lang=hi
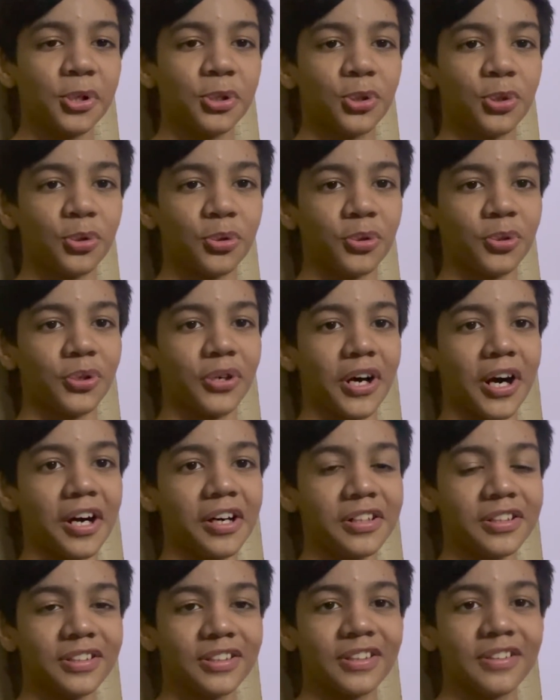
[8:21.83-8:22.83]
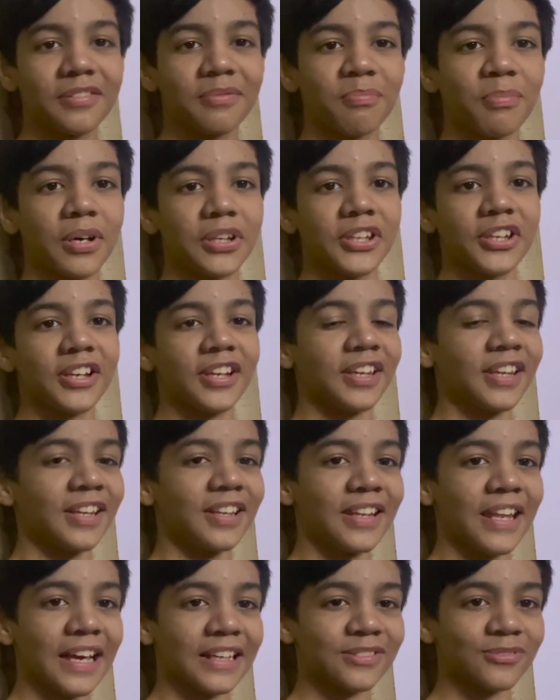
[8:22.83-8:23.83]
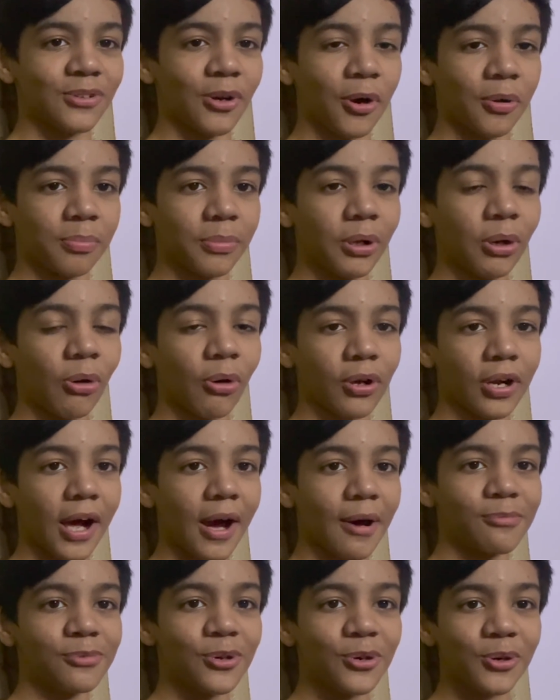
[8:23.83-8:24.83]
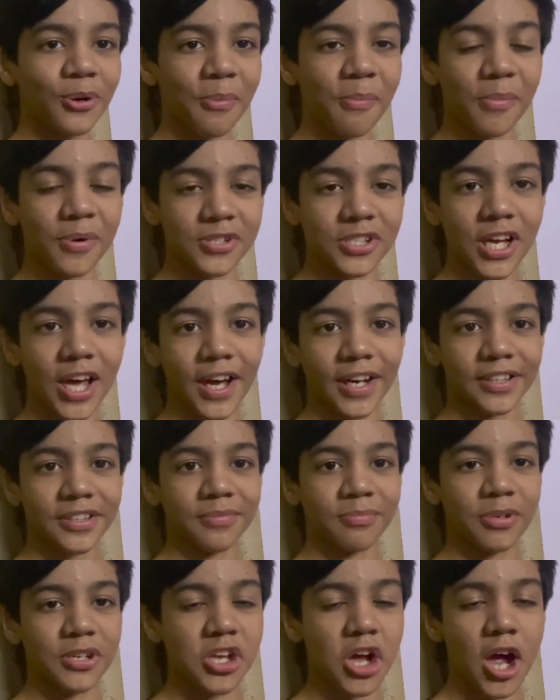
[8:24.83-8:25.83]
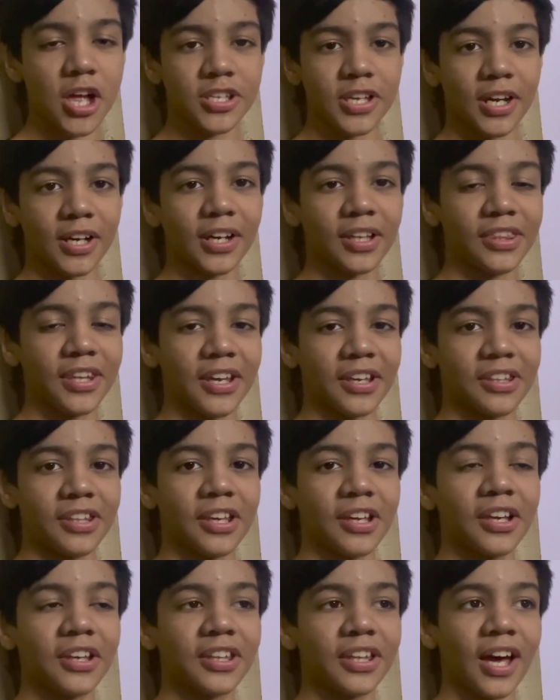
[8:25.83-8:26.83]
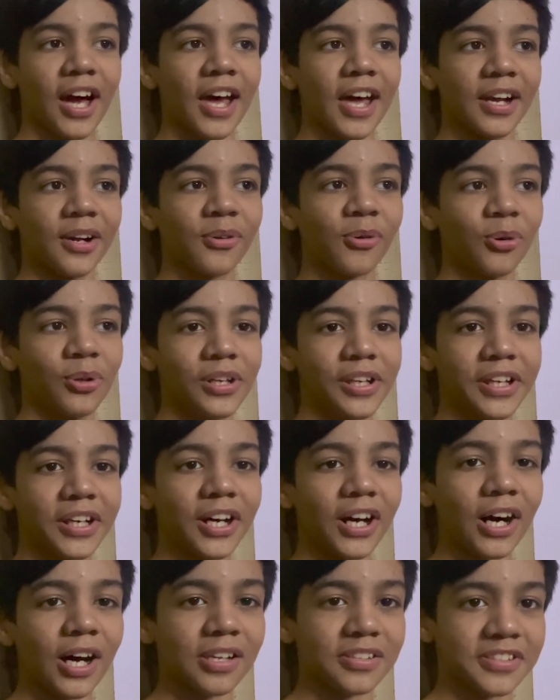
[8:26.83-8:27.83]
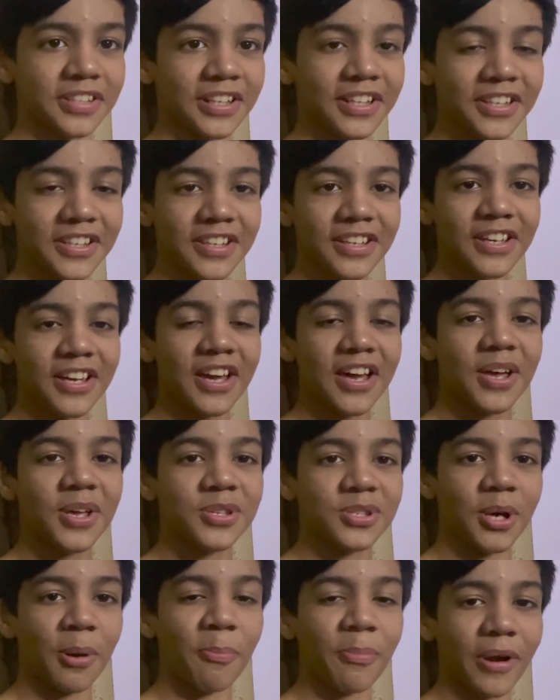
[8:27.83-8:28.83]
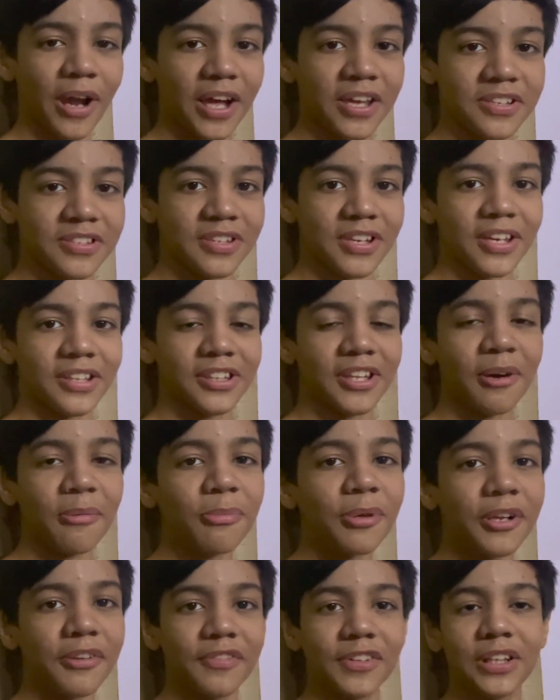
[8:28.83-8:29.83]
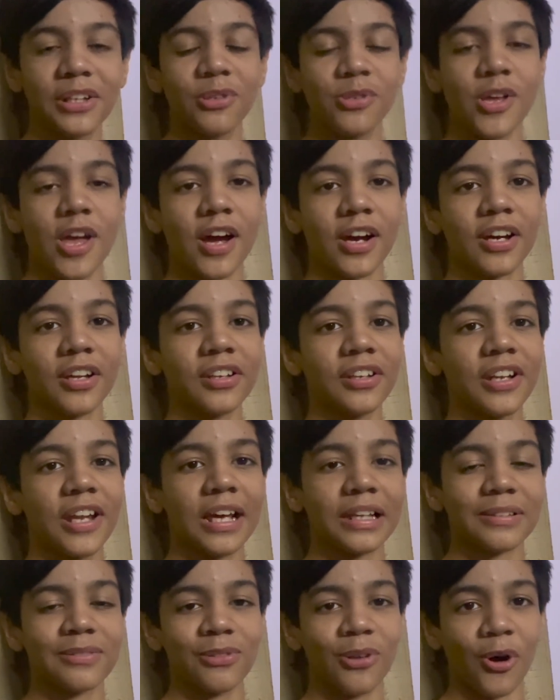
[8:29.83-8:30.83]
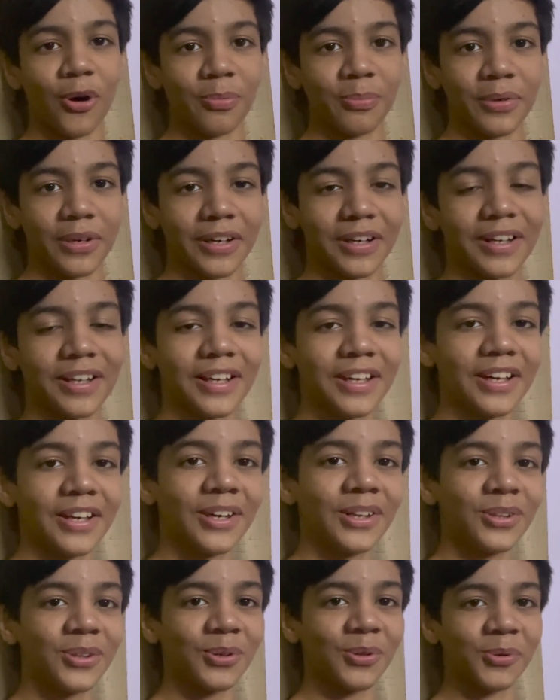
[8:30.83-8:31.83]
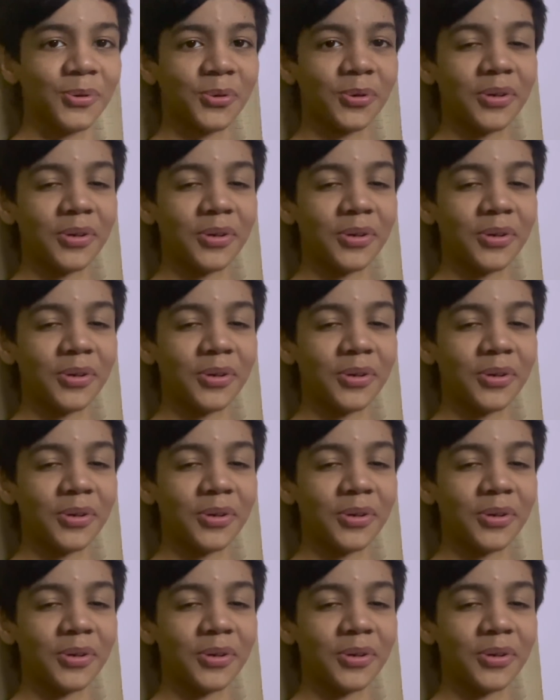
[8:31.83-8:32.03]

तो हाँ बने रहिए नेक्स्ट ब्लॉग में और आप लोगों को भी मज़ा आएगा मज़ा आ जाएगा देख के कि क्या है गोल्डी का असली सरप्राइज एकदम रिवील हो जाएगा नेक्स्ट ब्लॉग में तो